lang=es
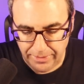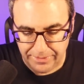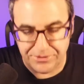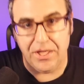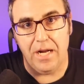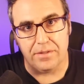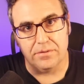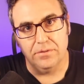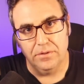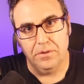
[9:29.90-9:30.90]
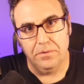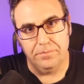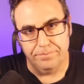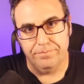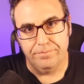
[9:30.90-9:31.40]
echar
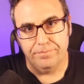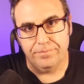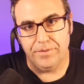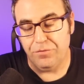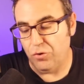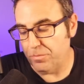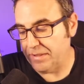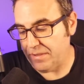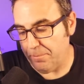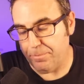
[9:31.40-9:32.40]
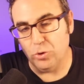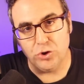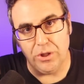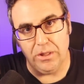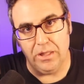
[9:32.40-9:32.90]
de forma
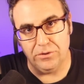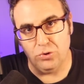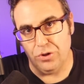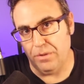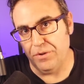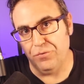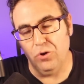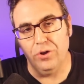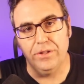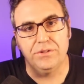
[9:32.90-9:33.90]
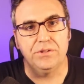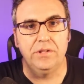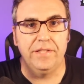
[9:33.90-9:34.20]
tramposa a Antonio David Flores,